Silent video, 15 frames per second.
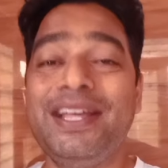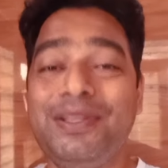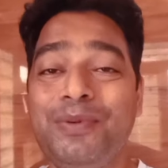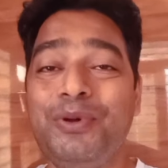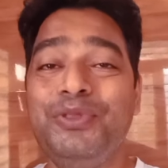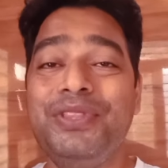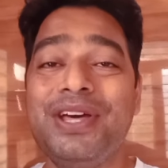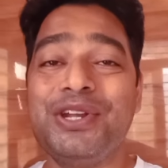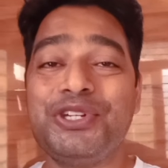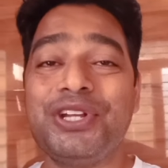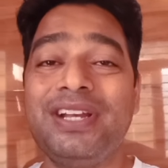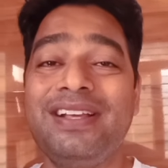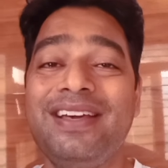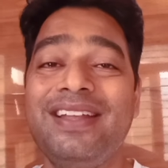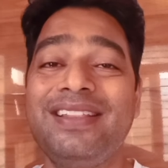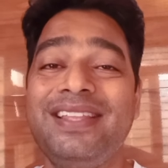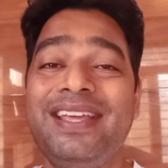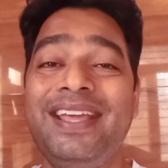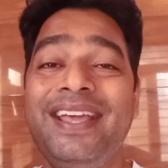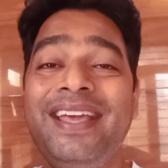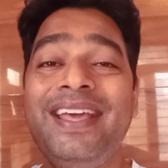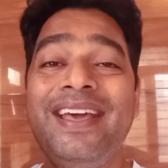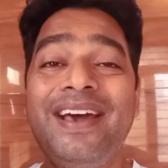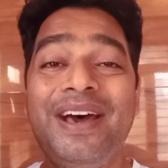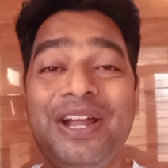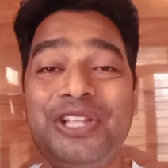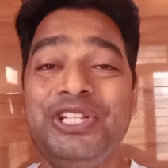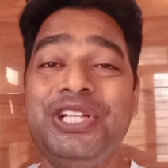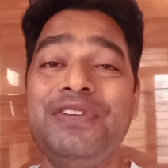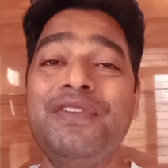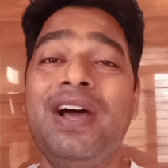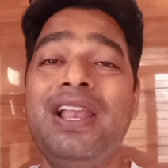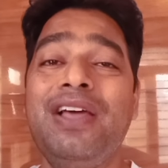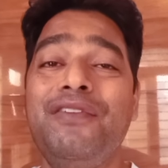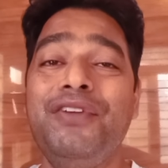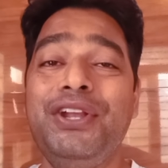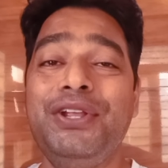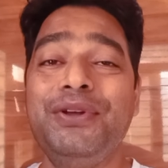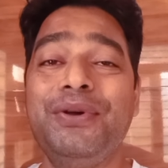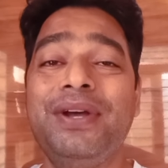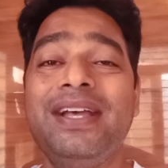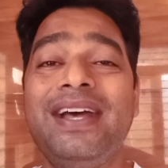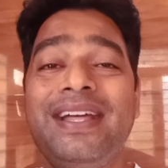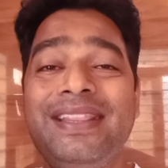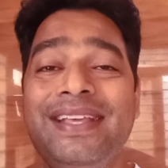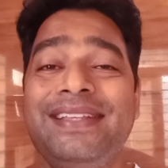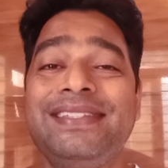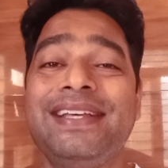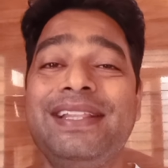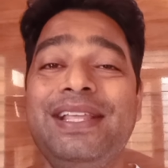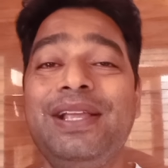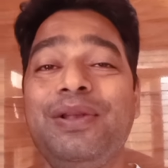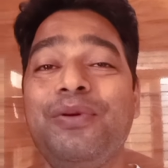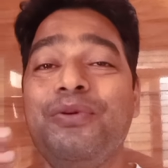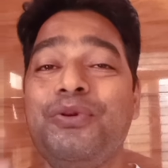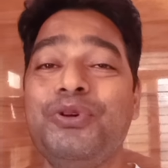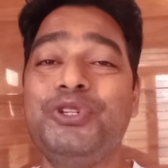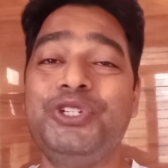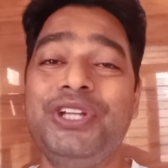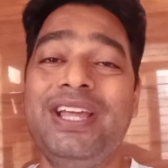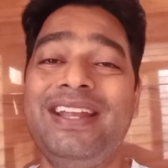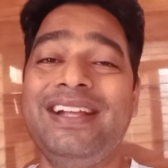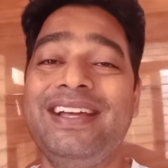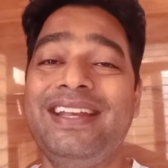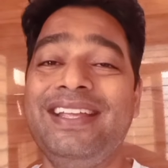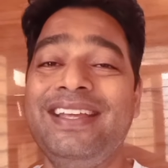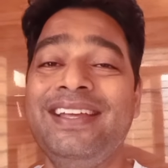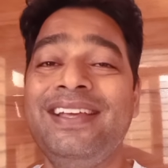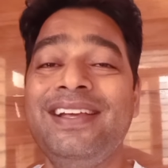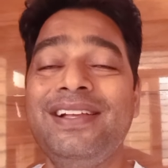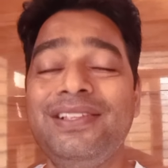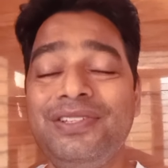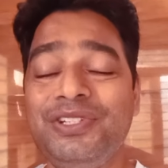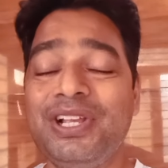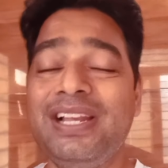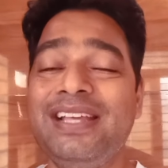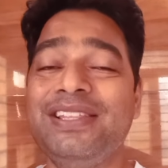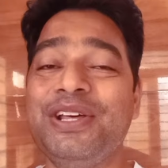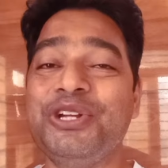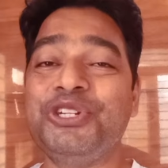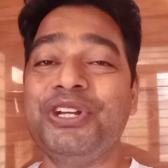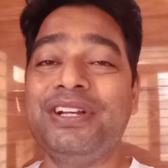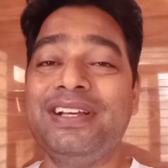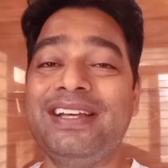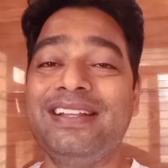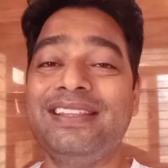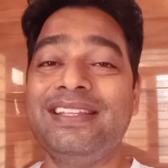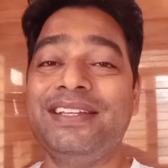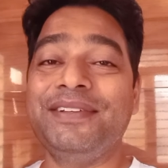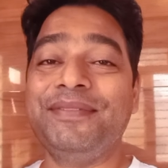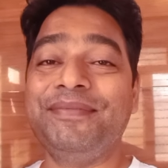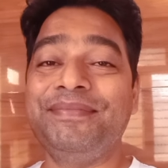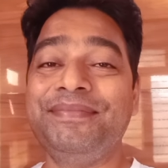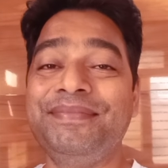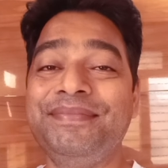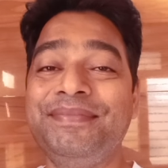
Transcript: के अद्भुत दर्शन करते हैं अर्जी वाला वीडियो है अधिक से अधिक लोगों को शेयर करिए चलिए दर्शन करते हैं